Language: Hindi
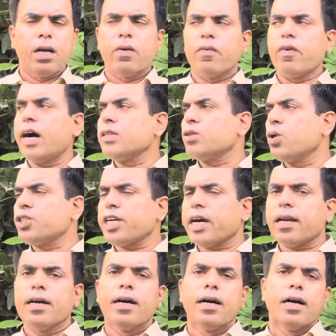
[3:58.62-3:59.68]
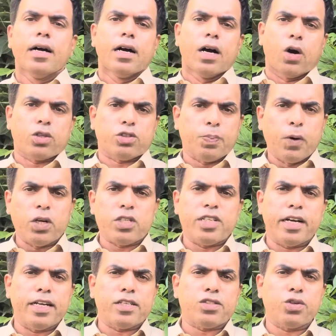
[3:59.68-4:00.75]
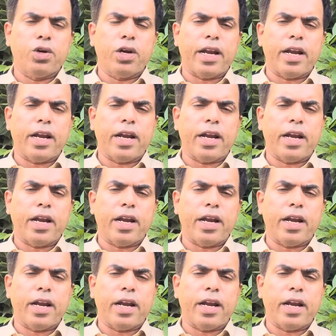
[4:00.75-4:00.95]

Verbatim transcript: वहाँ दो चार और स्पोर्ट्स जर्नलिस्ट उन्होंने